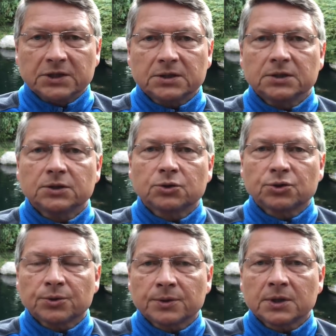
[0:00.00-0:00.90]
ist diese
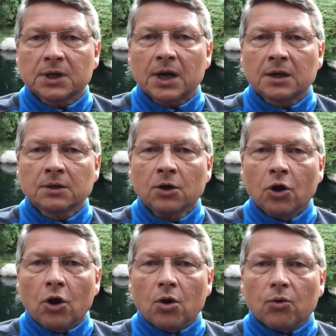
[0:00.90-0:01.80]
zurückgegangen
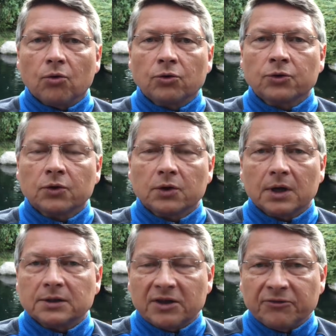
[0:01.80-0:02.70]
und
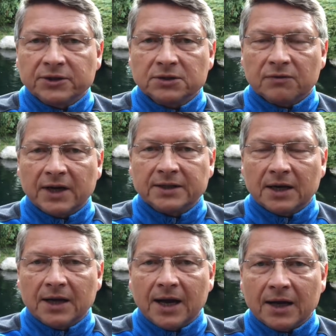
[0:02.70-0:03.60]
der Fisch war in
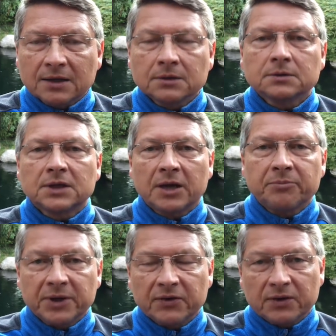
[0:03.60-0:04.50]
der Lage,
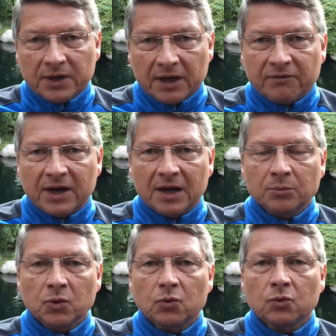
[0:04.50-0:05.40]
dann mit der
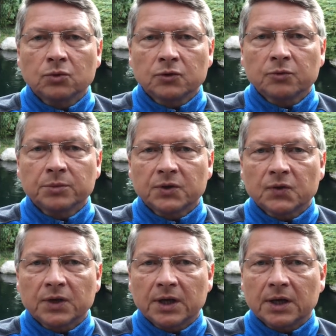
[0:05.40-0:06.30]
Wärme und
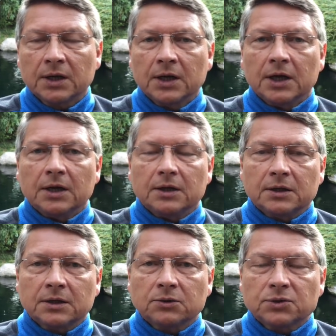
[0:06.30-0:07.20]
mit der
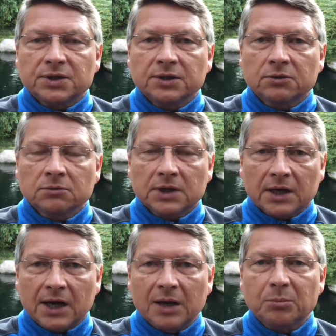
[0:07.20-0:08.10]
äh, Reduzierung der
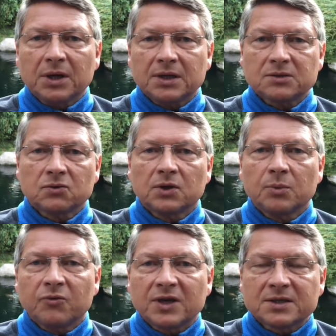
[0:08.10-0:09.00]
Keimbelastung
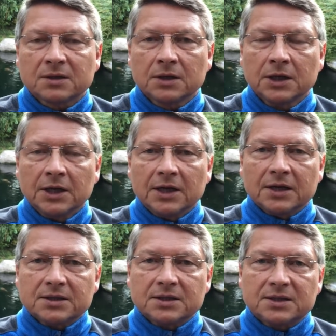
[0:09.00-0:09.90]
im Wasser
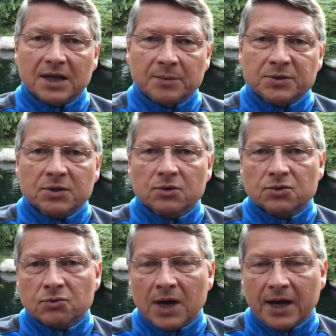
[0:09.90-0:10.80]
sich selbst
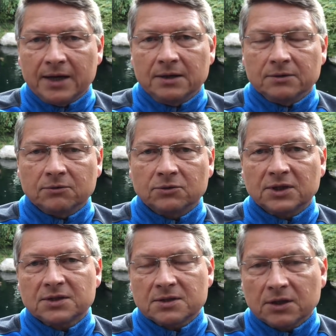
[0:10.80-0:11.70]
zu heilen. Und
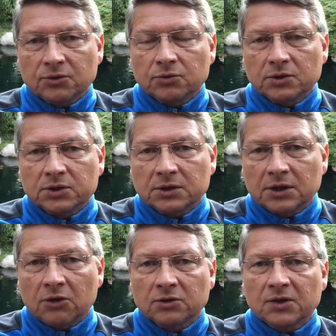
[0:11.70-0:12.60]
das ist natürlich genau